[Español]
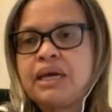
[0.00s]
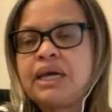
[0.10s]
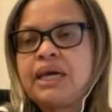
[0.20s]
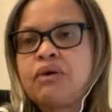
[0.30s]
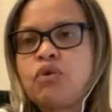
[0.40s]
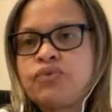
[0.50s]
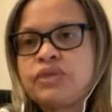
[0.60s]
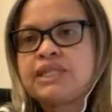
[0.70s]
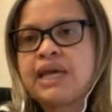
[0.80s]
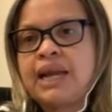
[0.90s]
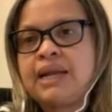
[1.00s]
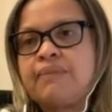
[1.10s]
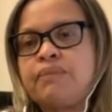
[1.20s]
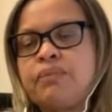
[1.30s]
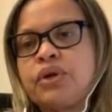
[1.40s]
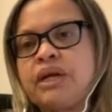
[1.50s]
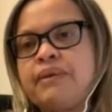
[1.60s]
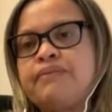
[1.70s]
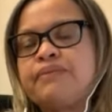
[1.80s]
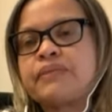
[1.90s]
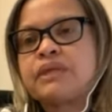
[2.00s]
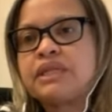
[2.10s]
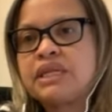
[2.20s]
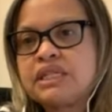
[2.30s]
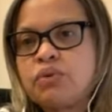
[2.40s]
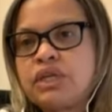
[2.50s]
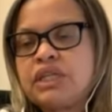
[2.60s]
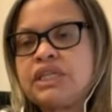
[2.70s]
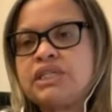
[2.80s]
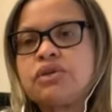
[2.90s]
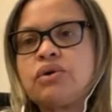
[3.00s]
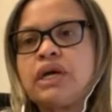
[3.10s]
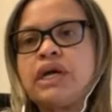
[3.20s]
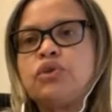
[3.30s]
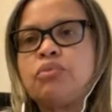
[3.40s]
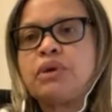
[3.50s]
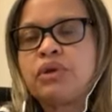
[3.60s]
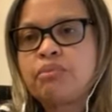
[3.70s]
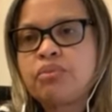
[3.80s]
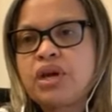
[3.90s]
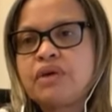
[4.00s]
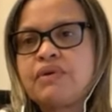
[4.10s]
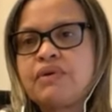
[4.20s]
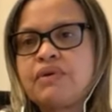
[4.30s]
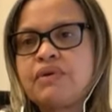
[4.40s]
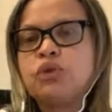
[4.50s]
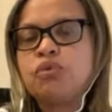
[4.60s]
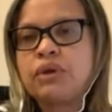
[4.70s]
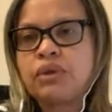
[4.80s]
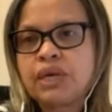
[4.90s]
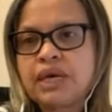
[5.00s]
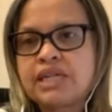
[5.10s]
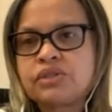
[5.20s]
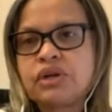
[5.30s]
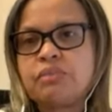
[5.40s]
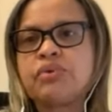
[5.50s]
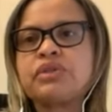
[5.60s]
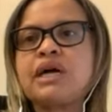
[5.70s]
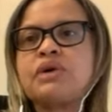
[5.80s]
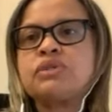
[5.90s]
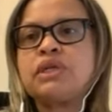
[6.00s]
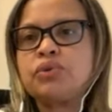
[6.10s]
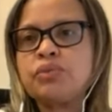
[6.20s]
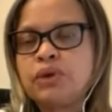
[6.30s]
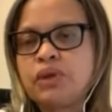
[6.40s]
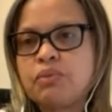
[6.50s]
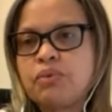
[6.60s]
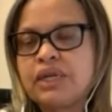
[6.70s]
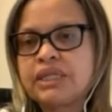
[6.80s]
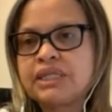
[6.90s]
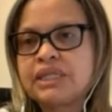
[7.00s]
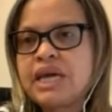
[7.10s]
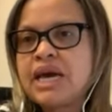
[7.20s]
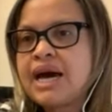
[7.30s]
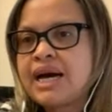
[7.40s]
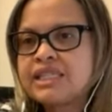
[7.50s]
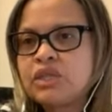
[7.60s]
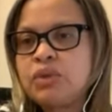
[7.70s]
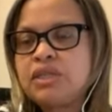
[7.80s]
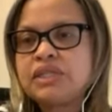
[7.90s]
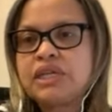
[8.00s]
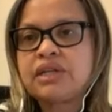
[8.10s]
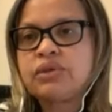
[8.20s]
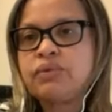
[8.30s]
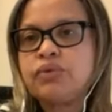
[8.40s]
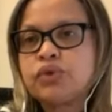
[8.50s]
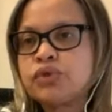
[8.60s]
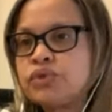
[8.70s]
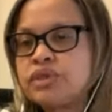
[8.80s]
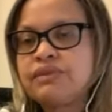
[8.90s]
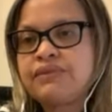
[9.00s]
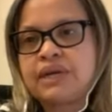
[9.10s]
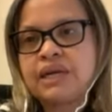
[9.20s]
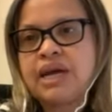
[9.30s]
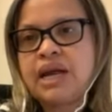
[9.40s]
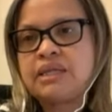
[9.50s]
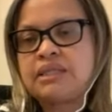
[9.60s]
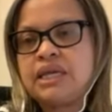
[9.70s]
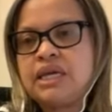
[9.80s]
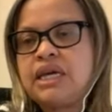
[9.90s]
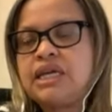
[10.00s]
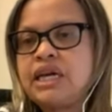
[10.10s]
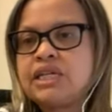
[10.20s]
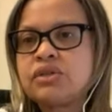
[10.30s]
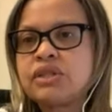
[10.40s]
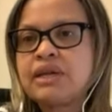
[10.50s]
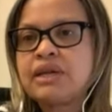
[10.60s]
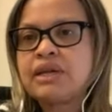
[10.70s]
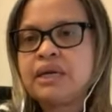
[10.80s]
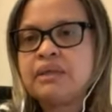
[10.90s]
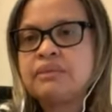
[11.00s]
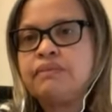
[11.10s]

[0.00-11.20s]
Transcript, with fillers: eh, oficial, porque desde un inicio, el número de pruebas, el número de casos reportados, el número de muertes ha sido incierto, no son cifras reales. Y eso también